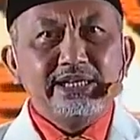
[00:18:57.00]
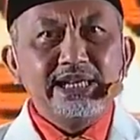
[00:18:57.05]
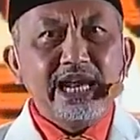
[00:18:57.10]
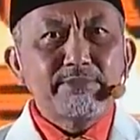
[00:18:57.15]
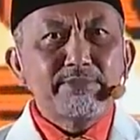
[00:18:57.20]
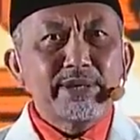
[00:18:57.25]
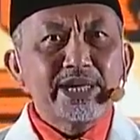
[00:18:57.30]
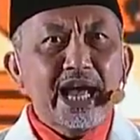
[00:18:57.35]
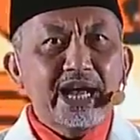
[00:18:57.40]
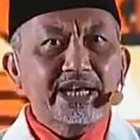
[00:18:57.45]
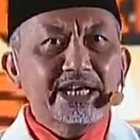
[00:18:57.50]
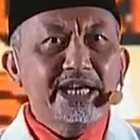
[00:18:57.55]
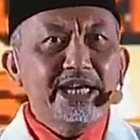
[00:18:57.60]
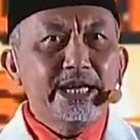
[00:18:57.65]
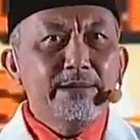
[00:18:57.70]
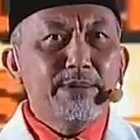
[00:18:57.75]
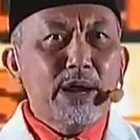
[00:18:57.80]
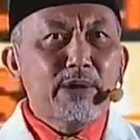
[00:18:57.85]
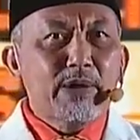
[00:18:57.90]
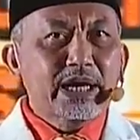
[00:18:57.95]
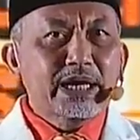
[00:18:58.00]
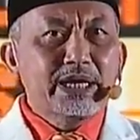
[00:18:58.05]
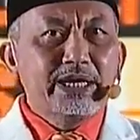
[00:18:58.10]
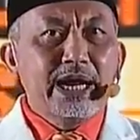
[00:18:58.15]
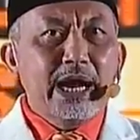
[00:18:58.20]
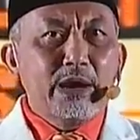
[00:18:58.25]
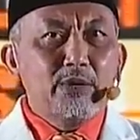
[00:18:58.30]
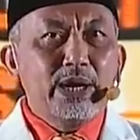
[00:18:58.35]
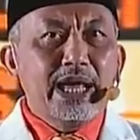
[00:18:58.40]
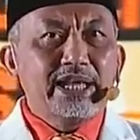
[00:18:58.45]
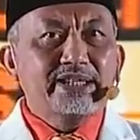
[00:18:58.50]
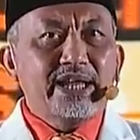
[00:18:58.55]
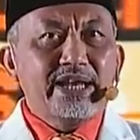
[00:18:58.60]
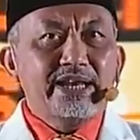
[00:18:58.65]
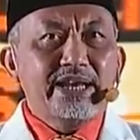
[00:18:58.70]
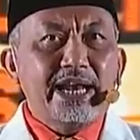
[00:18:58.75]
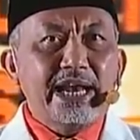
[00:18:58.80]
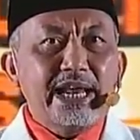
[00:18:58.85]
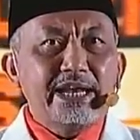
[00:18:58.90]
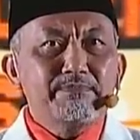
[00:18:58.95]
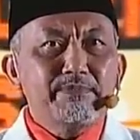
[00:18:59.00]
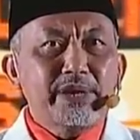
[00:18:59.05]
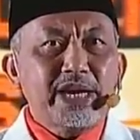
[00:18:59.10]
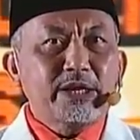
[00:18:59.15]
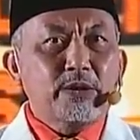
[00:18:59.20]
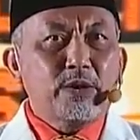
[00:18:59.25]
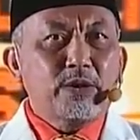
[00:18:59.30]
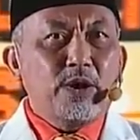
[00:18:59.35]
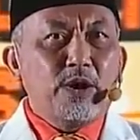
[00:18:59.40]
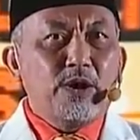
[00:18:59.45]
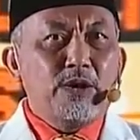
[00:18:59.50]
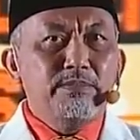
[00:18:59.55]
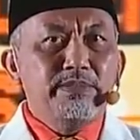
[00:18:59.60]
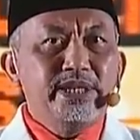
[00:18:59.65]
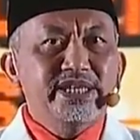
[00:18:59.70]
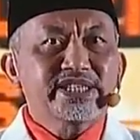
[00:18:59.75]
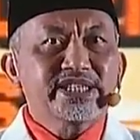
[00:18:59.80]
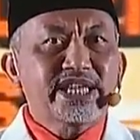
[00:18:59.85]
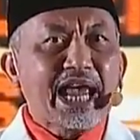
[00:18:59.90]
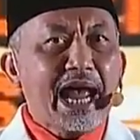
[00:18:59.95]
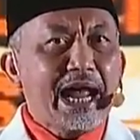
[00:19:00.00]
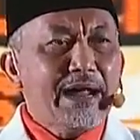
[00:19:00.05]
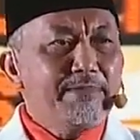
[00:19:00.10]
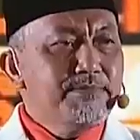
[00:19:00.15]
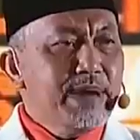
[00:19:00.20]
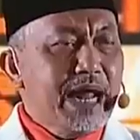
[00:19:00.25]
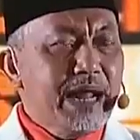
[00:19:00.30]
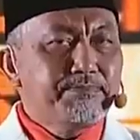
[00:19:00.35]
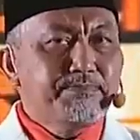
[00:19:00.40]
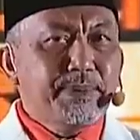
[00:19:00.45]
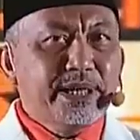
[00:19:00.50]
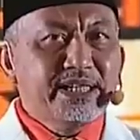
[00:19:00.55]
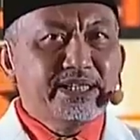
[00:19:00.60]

yang meyakini bahwa kedaulatan dalam ekonomi sama